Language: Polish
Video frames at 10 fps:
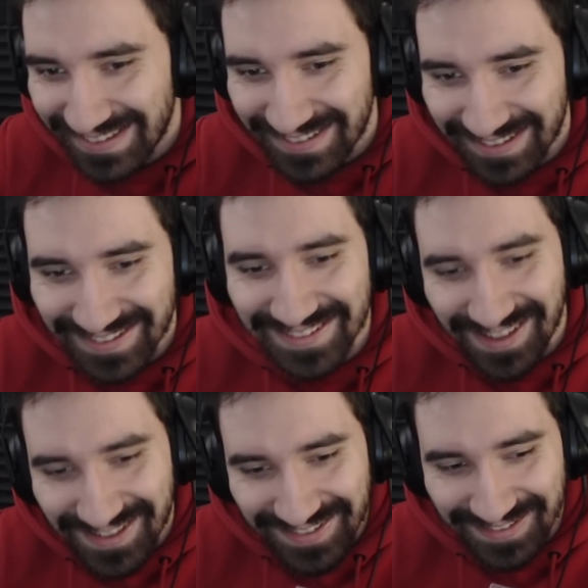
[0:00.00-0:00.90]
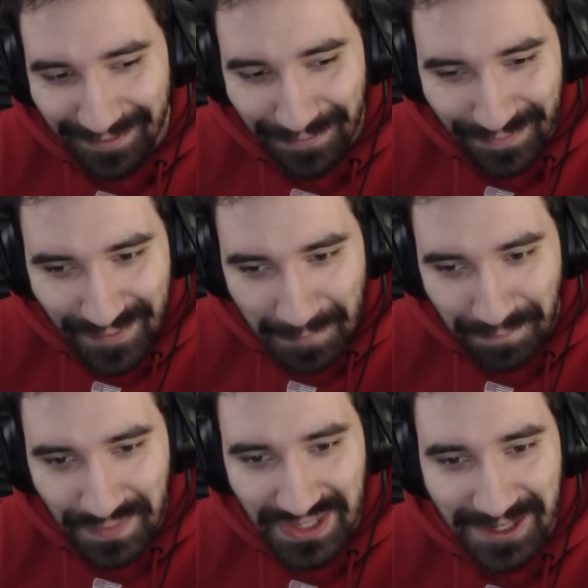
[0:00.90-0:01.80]
I na szczęście
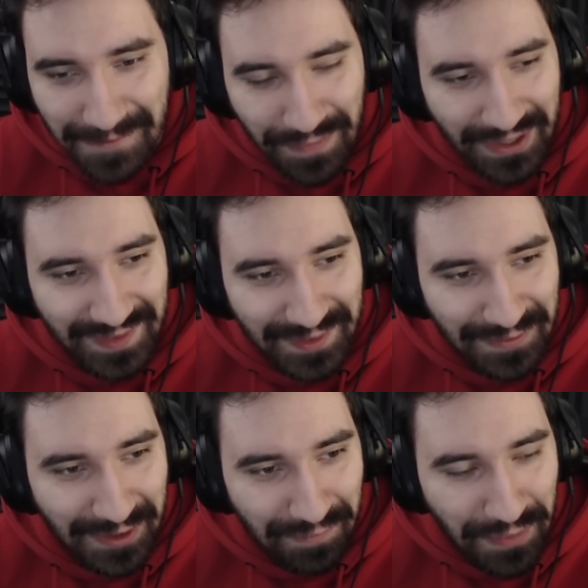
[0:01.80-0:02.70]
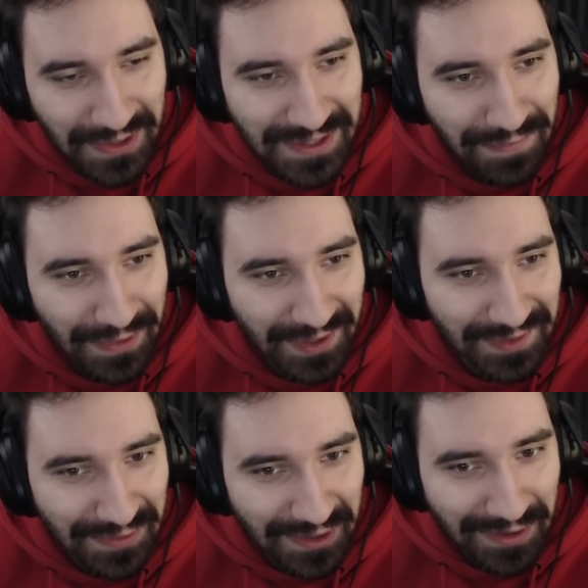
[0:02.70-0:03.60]
przyszli po do, poszli po
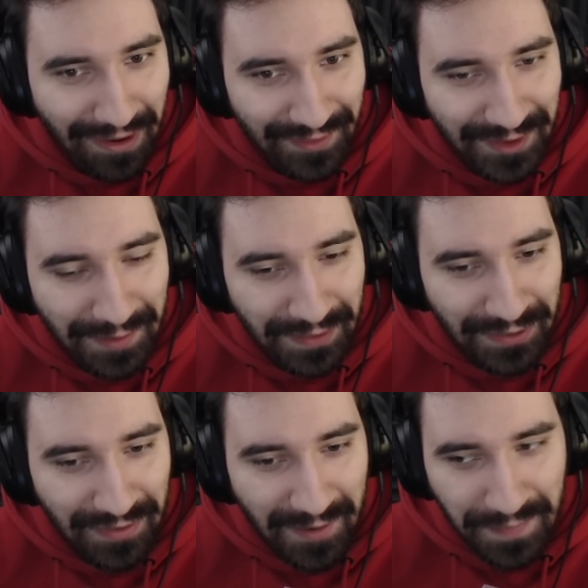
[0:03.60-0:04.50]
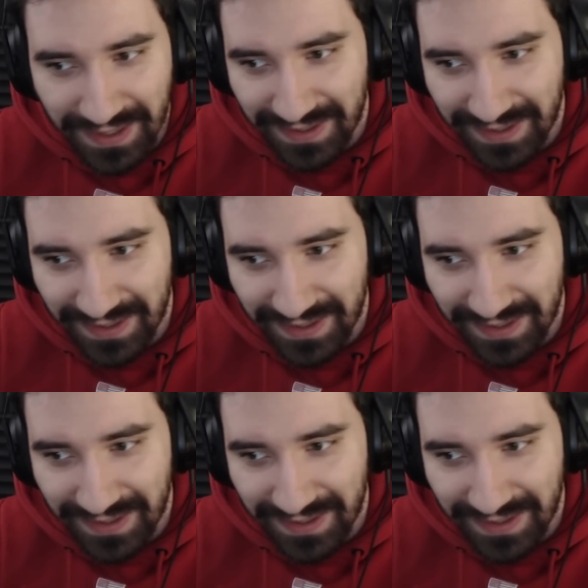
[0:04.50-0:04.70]
razu do głowy, no bo chłopie